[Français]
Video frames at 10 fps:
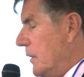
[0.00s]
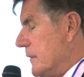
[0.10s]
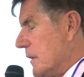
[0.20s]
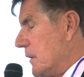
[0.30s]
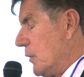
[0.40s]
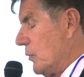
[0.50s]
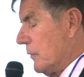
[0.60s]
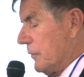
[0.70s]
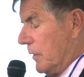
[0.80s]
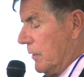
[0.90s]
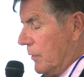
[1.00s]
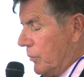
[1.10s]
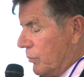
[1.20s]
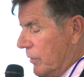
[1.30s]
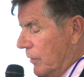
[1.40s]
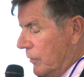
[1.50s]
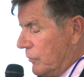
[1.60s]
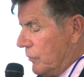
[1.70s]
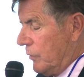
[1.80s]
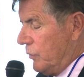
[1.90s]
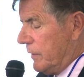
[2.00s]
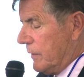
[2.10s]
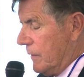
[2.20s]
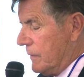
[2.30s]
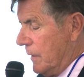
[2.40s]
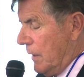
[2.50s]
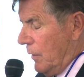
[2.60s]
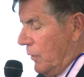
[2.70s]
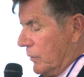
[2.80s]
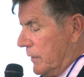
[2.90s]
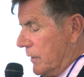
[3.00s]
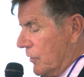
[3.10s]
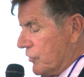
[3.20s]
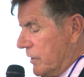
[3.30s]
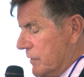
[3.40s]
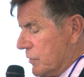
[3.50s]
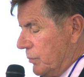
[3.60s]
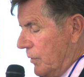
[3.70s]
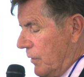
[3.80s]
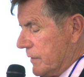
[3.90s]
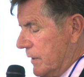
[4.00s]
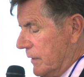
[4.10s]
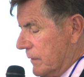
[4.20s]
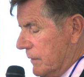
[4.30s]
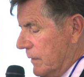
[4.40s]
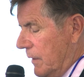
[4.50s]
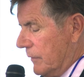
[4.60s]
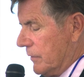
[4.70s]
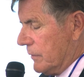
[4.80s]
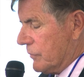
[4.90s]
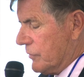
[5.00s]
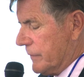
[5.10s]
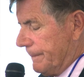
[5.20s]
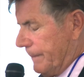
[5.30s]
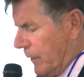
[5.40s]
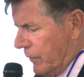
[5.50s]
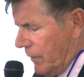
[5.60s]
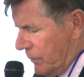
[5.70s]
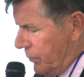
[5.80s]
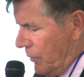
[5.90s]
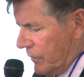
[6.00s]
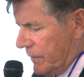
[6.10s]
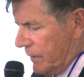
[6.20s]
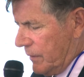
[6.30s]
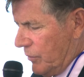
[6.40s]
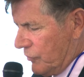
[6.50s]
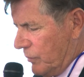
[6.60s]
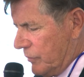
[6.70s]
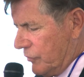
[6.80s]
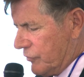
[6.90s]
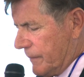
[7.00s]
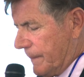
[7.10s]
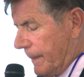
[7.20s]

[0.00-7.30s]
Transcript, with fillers: des années, on en fait à peu près un tous les 8 ans, on déclenchait ce plan hors sec avalanche, euh, plan hors sec hébergement d'urgence.